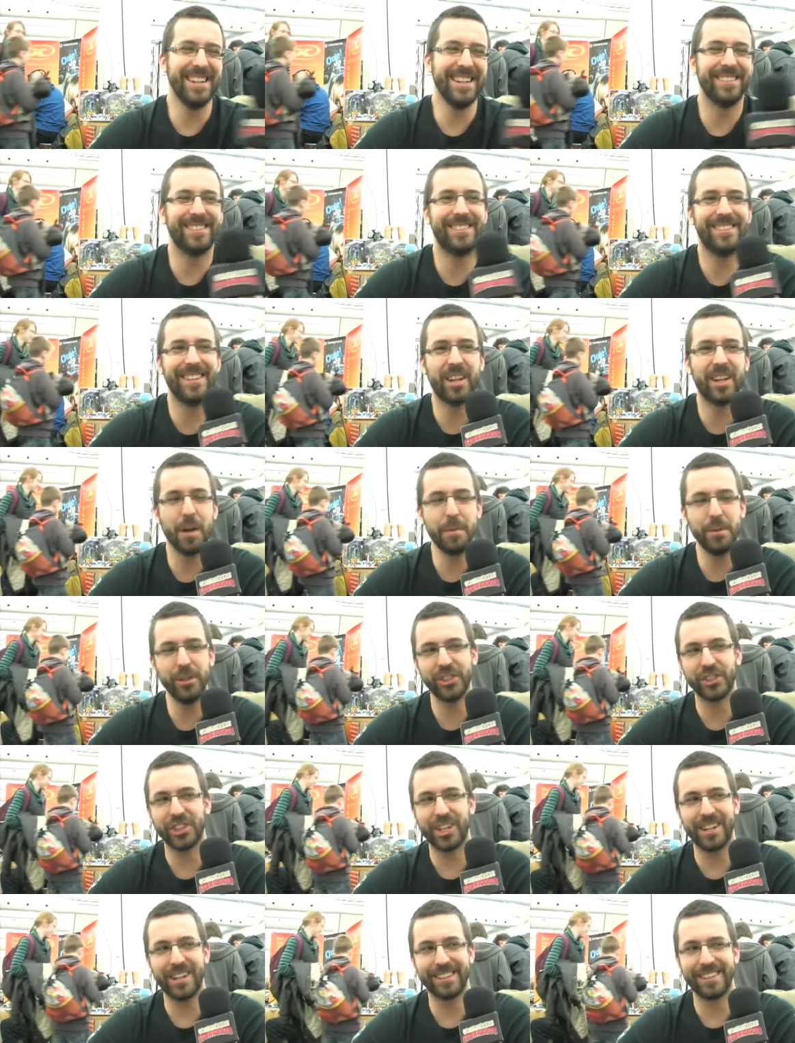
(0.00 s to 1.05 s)
C'est comme une
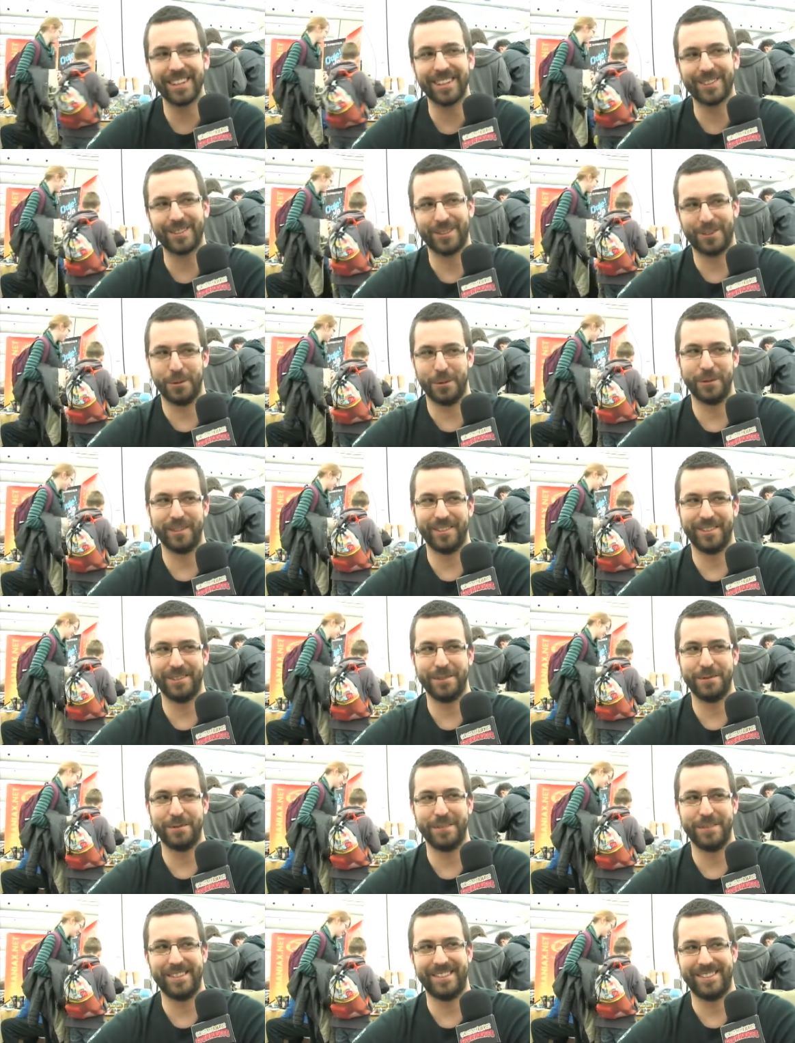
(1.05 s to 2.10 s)
genre
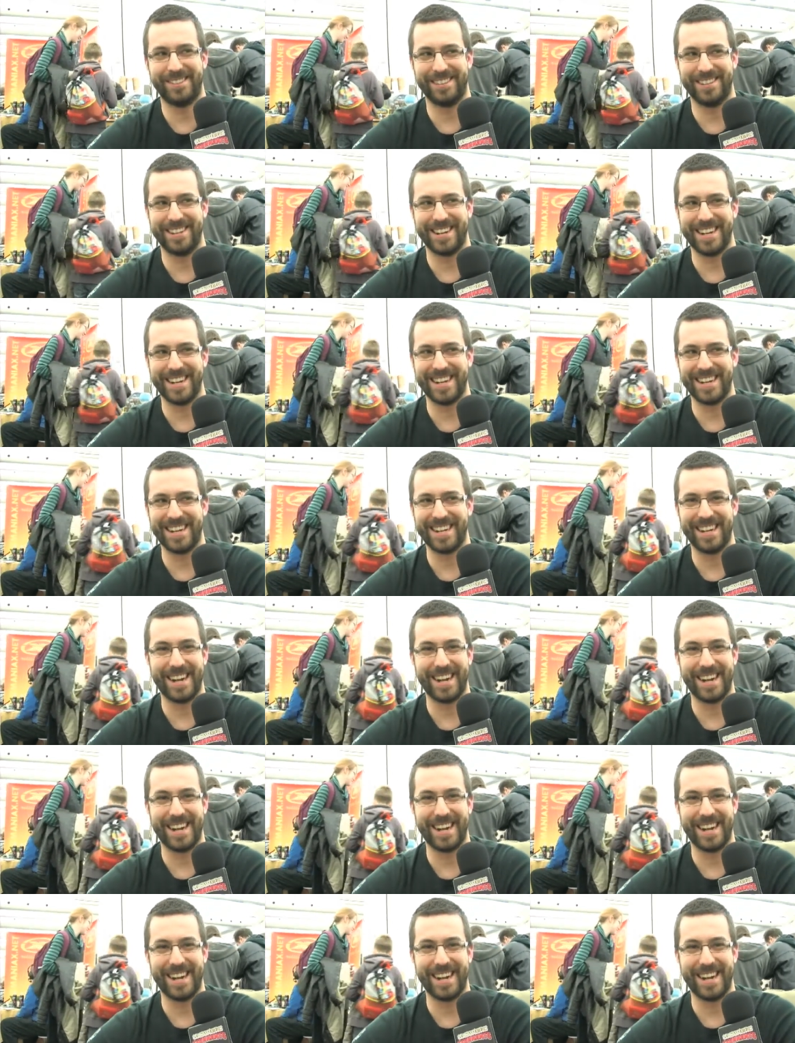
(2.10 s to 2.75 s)
d'exclusivité.